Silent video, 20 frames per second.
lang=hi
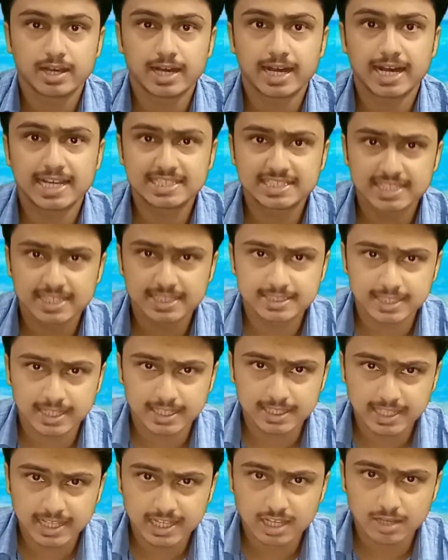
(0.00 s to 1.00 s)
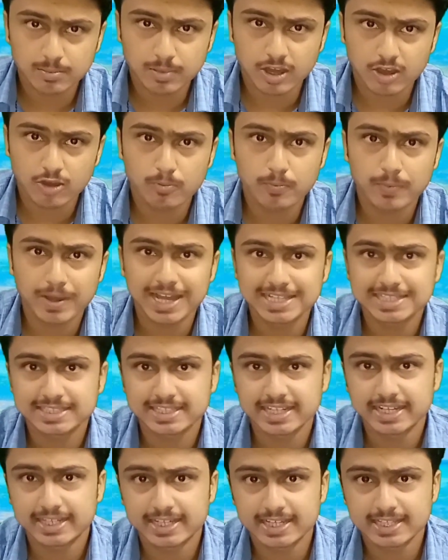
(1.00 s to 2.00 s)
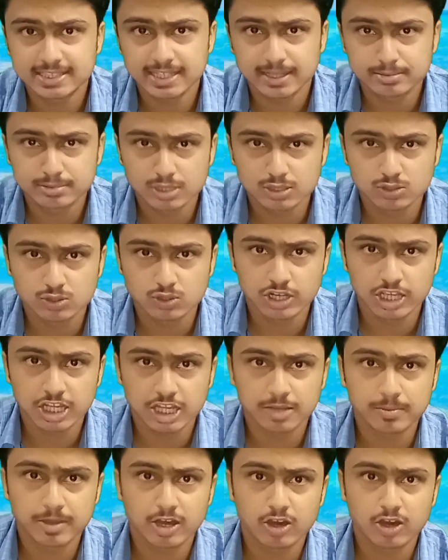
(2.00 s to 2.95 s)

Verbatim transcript: आज के चांदी का भाव 22 कैट के हिसाब से सोने का